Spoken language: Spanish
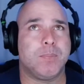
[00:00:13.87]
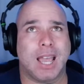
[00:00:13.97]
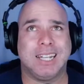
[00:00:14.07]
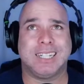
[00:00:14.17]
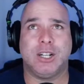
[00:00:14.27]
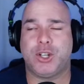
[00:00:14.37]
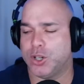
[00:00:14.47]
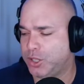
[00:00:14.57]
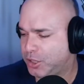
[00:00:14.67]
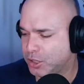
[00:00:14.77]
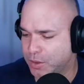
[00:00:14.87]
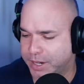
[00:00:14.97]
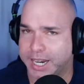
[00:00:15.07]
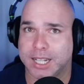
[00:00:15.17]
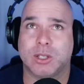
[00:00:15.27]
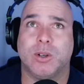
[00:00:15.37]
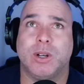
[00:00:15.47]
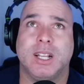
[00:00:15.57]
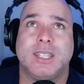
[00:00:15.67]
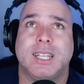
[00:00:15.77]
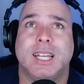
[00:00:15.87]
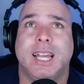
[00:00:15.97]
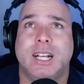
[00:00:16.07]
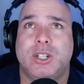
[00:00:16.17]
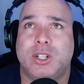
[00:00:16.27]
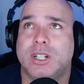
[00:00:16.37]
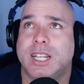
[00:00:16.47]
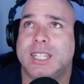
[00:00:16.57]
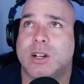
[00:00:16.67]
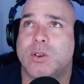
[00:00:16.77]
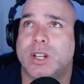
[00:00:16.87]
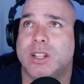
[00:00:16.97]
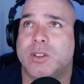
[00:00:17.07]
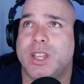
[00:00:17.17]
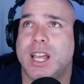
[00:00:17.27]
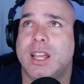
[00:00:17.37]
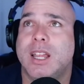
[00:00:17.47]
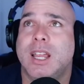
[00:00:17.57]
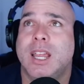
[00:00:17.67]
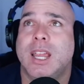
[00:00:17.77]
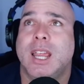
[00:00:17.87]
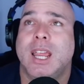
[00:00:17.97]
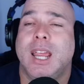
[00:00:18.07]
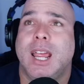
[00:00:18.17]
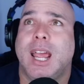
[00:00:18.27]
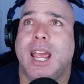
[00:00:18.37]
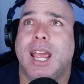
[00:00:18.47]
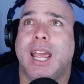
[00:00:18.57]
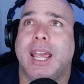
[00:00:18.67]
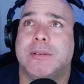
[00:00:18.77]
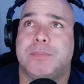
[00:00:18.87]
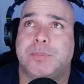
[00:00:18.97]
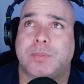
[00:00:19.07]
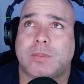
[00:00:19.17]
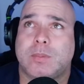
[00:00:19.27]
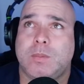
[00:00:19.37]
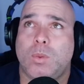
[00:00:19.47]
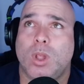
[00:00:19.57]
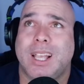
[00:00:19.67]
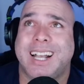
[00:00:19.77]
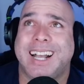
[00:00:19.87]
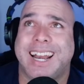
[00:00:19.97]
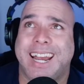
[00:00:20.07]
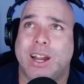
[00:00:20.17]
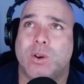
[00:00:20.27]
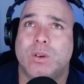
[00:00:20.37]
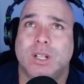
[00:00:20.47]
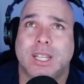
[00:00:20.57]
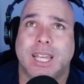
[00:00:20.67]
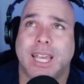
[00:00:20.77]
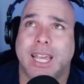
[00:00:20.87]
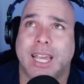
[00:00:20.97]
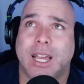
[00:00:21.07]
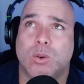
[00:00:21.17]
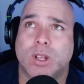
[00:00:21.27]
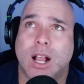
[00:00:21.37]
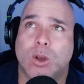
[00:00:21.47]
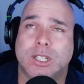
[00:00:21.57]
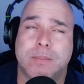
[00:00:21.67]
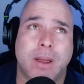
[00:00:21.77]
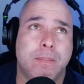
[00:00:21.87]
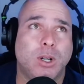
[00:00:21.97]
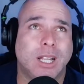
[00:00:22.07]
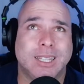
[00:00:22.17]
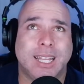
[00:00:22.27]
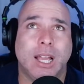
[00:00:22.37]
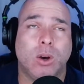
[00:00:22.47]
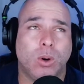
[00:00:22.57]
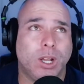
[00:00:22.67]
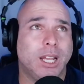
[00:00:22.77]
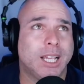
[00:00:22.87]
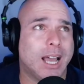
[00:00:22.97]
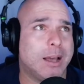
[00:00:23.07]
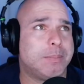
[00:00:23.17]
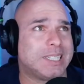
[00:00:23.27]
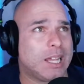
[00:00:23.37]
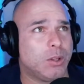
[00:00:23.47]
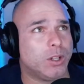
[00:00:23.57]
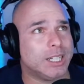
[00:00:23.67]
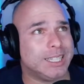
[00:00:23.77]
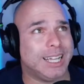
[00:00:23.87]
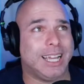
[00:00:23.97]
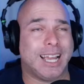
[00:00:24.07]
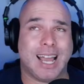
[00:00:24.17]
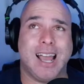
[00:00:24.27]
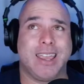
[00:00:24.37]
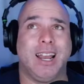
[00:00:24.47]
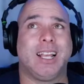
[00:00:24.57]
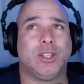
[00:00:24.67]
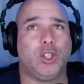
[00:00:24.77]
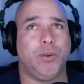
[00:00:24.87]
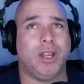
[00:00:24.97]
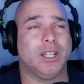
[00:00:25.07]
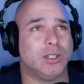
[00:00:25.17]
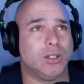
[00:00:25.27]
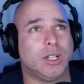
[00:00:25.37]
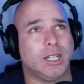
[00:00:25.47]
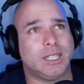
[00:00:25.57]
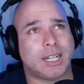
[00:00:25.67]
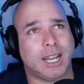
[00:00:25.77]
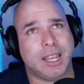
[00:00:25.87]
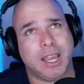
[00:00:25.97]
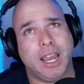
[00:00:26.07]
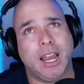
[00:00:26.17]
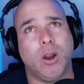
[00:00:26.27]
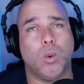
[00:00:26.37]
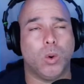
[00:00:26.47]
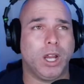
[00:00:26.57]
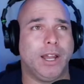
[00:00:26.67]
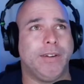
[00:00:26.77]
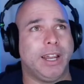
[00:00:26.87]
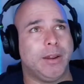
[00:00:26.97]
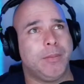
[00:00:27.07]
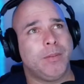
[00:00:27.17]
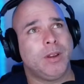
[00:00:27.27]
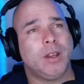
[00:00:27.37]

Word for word: Ya hice el short sobre esto, gente. El short está corriendo ya. Eh, creo que una de las cositas más importantes hoy, que ha pasado desde ayer que estoy viendo, entre ayer, jueves,